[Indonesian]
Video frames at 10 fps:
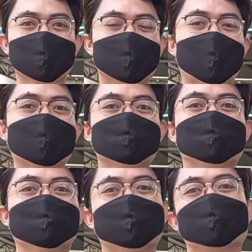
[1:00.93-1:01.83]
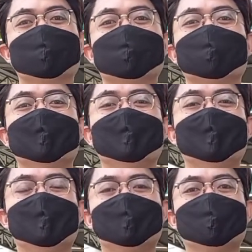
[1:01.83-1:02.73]
organizer Jadi Koko
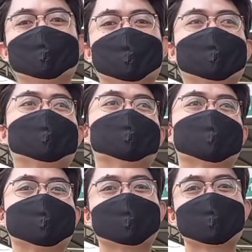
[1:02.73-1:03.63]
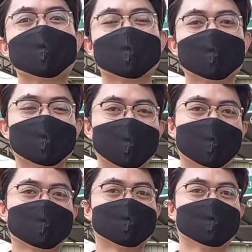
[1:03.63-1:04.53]
punya leader, dia rumahnya di
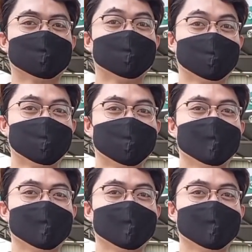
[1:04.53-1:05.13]
daerah sini Jadi